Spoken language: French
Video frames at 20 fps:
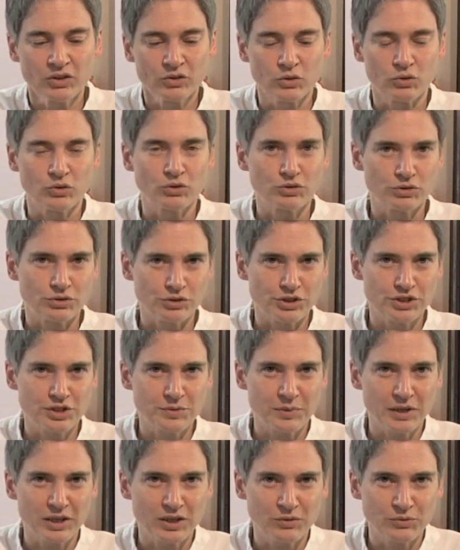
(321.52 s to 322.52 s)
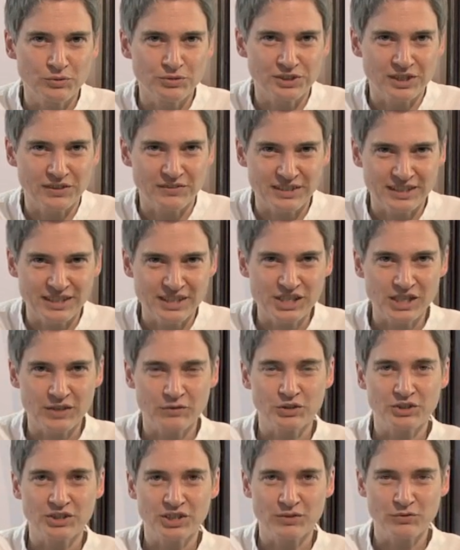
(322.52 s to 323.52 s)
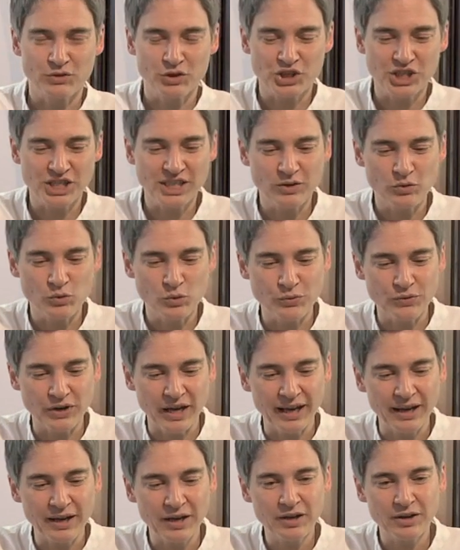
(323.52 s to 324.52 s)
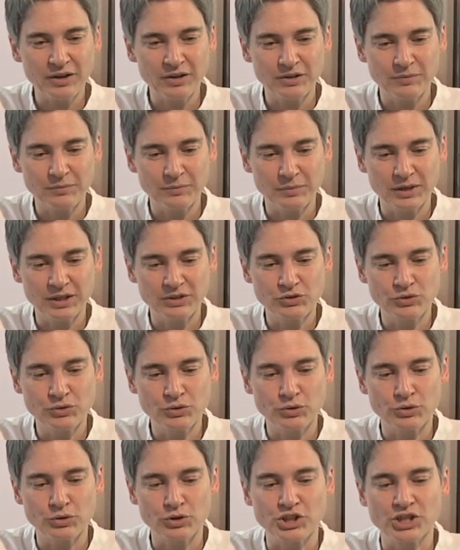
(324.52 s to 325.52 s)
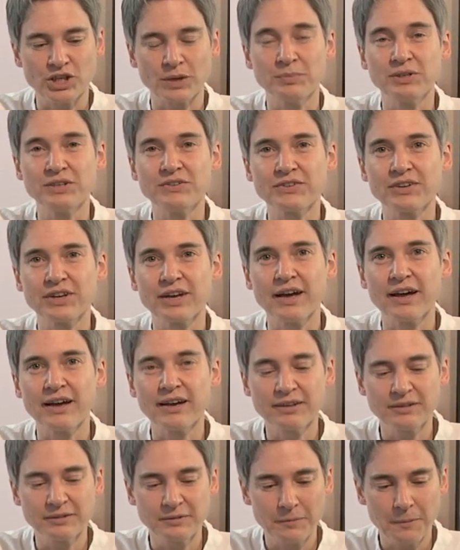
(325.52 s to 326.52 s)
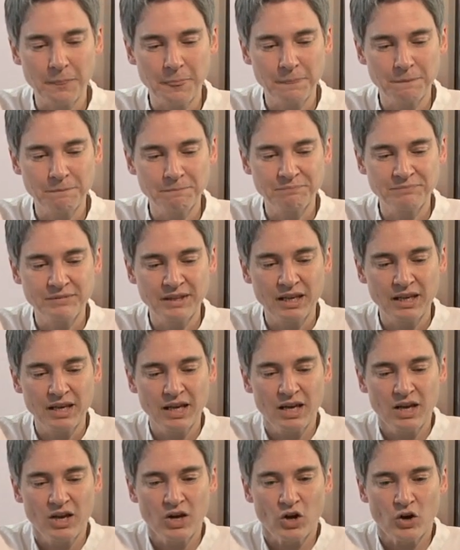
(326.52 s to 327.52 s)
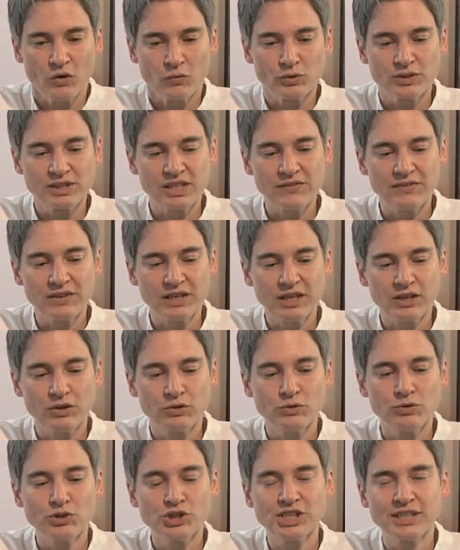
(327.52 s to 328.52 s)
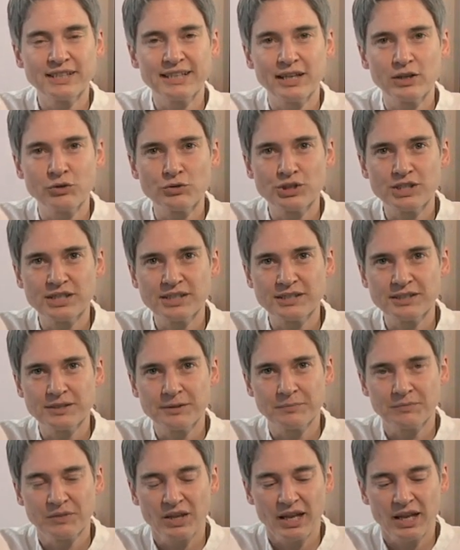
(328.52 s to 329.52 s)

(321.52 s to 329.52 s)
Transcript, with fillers: Donc j'espère que vous avez déjà votre évangile ouvert, Matthieu chapitre 1 vous avez une généalogie.